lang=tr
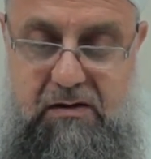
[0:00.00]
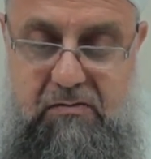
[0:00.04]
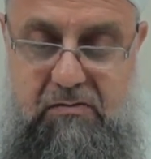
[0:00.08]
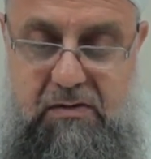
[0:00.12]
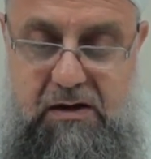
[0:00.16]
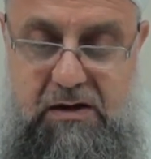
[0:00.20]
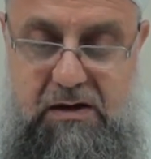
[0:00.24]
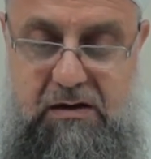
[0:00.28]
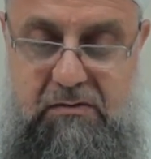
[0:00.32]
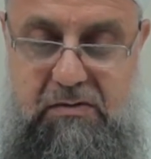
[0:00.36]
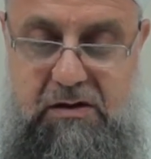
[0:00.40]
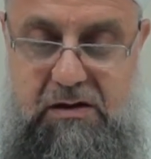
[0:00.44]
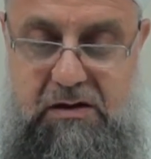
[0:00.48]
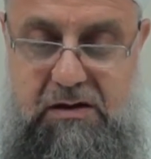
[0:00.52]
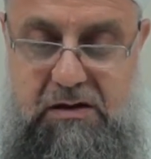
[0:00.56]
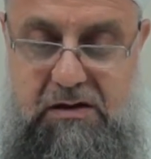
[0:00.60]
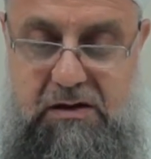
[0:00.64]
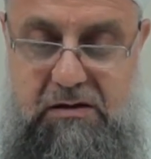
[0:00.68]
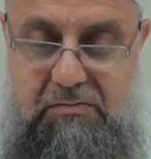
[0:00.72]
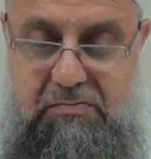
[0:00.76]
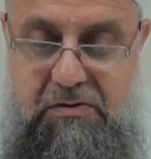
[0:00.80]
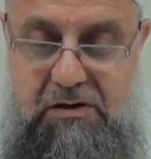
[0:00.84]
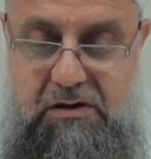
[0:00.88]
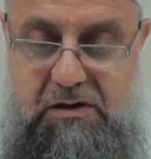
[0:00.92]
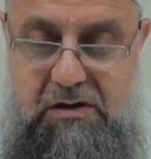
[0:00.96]
Merhaba
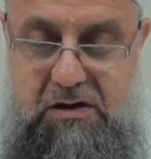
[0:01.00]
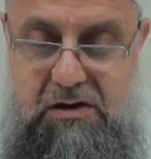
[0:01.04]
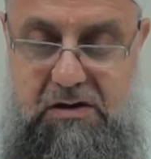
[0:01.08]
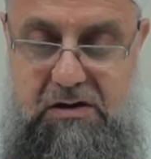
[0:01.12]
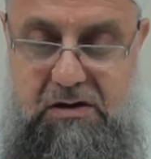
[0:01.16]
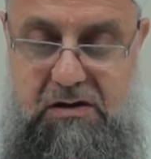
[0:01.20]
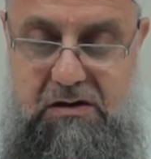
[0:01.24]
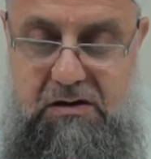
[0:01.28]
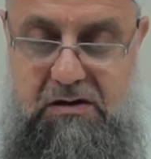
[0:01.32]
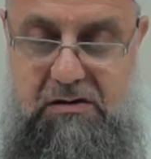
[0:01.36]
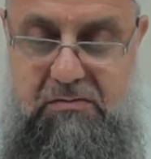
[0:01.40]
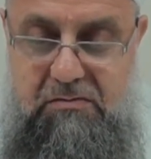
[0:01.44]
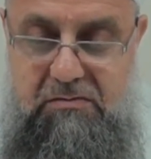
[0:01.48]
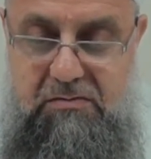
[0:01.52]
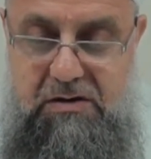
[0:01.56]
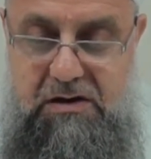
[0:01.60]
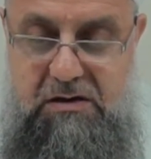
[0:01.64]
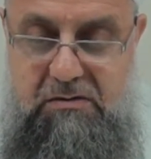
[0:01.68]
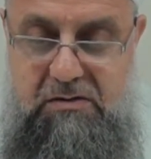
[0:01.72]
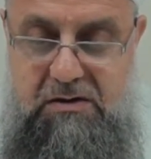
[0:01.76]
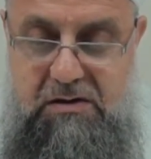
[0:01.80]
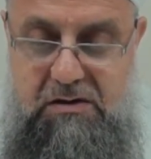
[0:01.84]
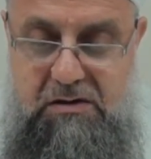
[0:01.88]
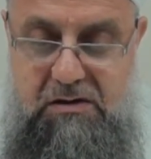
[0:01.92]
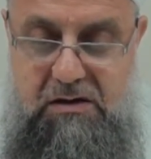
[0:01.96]
diyerek beni karşıladı.
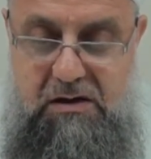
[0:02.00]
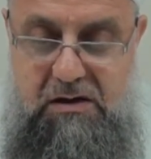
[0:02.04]
Benim için